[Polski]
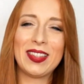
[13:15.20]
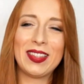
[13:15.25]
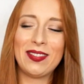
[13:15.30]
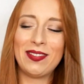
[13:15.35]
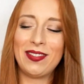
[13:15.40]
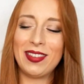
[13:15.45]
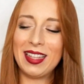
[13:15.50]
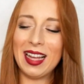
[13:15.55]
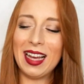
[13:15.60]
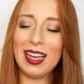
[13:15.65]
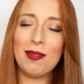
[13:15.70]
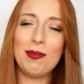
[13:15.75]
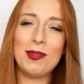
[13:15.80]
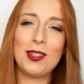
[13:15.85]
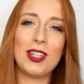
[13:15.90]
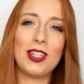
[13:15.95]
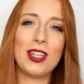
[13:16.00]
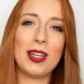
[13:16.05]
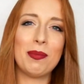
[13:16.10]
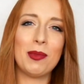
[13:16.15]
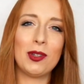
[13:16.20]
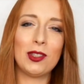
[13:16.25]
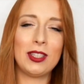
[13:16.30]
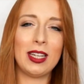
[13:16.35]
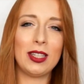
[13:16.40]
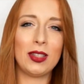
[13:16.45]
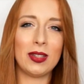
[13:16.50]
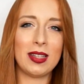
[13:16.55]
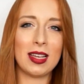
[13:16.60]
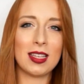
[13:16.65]
Wydaje mi się, że
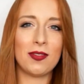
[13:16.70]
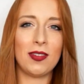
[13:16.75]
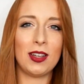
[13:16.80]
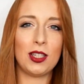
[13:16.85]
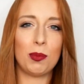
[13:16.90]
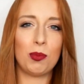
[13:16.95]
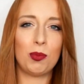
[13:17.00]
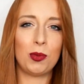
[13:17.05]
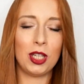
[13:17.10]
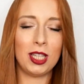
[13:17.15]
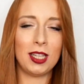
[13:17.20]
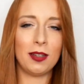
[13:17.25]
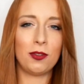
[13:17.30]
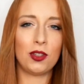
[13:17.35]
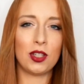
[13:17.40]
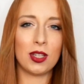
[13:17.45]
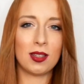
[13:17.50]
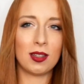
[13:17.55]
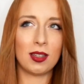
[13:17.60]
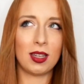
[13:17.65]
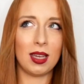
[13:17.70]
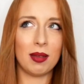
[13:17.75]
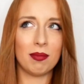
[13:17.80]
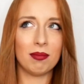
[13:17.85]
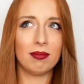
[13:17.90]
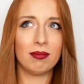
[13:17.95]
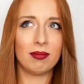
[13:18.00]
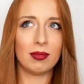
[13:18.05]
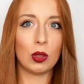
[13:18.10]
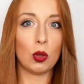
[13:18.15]
można to nazwać przede
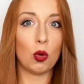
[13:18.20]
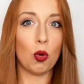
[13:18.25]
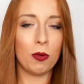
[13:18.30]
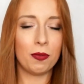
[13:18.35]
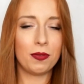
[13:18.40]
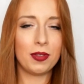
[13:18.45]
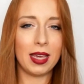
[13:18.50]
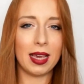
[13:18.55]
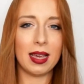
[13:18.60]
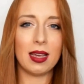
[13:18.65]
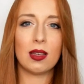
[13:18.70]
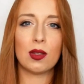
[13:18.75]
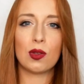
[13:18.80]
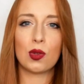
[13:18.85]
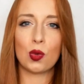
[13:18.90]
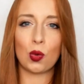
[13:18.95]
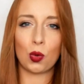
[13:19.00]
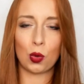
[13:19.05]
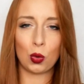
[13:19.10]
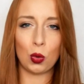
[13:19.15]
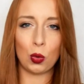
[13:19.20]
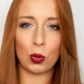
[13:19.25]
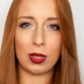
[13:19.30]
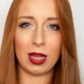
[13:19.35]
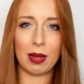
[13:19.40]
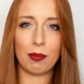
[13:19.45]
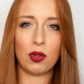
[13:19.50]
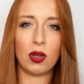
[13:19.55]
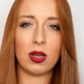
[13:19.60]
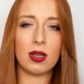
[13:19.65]
wszystkim głównie
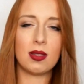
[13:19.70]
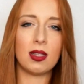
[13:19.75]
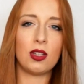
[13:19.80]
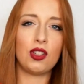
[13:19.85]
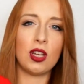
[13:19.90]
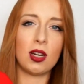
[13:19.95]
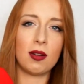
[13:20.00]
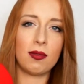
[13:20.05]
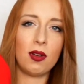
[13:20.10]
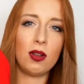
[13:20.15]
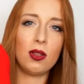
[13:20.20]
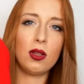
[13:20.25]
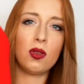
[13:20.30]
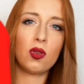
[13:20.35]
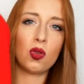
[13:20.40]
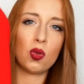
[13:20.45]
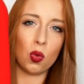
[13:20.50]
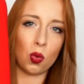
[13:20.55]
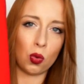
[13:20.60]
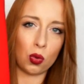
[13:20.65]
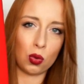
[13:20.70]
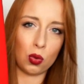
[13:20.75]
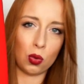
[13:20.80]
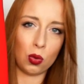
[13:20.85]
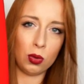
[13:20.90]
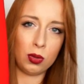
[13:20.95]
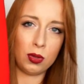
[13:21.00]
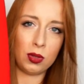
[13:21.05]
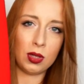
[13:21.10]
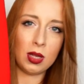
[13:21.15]
surdutem. To jest czerwony
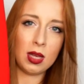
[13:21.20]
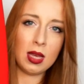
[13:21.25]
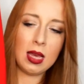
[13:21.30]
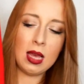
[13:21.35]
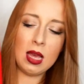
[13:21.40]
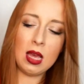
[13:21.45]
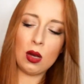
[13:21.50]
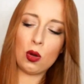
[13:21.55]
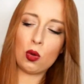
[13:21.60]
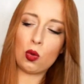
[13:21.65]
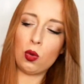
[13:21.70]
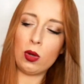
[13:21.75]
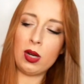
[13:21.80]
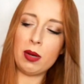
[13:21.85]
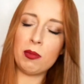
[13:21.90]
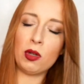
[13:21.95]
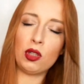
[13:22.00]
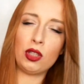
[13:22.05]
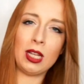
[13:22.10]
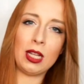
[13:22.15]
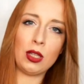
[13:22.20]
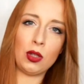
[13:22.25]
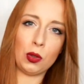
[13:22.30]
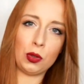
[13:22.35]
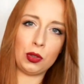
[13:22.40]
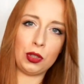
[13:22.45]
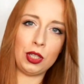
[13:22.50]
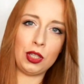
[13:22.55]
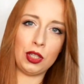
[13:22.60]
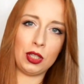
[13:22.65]
surdut, który można
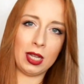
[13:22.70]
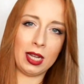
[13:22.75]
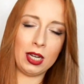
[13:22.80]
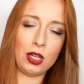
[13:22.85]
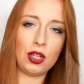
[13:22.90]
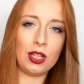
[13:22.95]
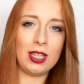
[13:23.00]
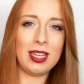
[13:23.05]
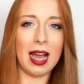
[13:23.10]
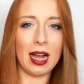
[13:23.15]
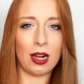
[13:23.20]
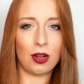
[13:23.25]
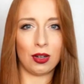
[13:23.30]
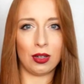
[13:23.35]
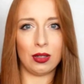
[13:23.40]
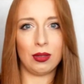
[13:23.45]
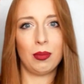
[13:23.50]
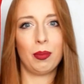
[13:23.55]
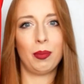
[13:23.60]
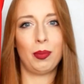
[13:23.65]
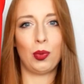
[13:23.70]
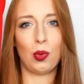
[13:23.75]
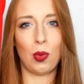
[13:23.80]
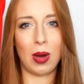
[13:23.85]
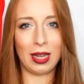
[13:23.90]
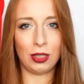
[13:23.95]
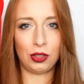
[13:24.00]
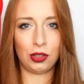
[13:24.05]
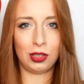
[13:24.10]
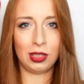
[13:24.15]
nosić też jako
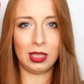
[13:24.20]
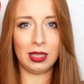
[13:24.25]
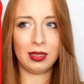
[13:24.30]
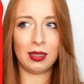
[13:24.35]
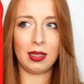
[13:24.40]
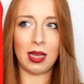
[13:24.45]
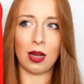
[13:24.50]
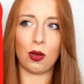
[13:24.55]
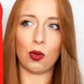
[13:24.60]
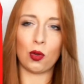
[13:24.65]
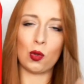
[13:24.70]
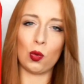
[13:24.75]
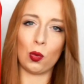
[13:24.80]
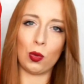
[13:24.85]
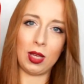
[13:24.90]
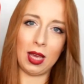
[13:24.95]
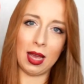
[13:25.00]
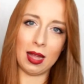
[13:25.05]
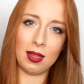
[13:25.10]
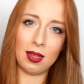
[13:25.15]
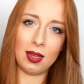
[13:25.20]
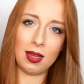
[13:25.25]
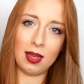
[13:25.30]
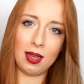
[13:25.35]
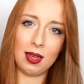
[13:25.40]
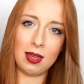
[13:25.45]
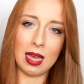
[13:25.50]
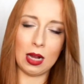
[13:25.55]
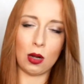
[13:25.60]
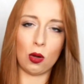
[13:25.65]
płaszczyk, jako
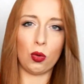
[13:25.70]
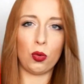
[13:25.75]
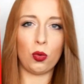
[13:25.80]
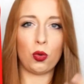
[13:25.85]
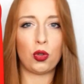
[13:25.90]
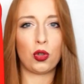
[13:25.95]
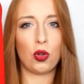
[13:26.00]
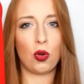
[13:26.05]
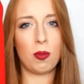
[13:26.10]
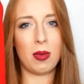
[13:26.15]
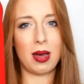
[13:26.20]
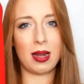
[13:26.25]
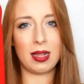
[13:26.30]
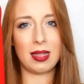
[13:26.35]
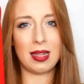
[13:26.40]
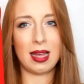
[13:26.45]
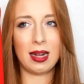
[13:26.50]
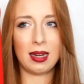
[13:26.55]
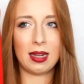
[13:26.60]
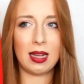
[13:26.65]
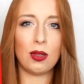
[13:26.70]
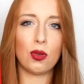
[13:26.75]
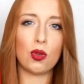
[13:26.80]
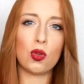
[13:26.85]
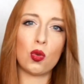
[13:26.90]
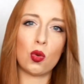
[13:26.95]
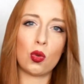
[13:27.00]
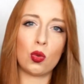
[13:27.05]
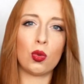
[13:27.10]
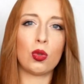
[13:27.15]
sukienkę, jako dłuższą marynarkę. No
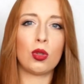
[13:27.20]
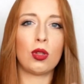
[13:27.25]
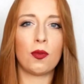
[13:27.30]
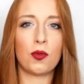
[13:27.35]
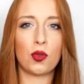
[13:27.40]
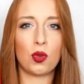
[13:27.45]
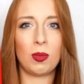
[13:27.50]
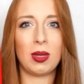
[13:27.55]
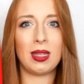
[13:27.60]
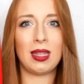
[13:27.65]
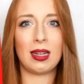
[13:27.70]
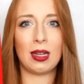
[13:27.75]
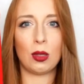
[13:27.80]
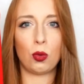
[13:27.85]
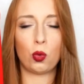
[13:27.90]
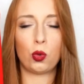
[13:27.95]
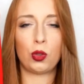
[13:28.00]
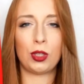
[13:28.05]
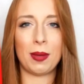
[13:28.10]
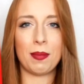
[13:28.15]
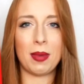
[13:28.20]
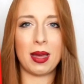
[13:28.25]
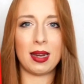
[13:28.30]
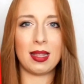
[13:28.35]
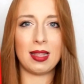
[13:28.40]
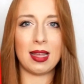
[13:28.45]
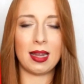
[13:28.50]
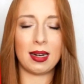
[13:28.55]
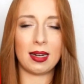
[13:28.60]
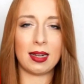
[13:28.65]
surdut to w sumie taka dłuższa
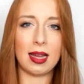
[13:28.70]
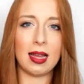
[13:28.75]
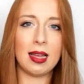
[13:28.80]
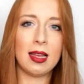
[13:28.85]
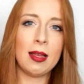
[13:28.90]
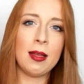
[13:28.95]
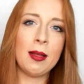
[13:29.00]
marynarka.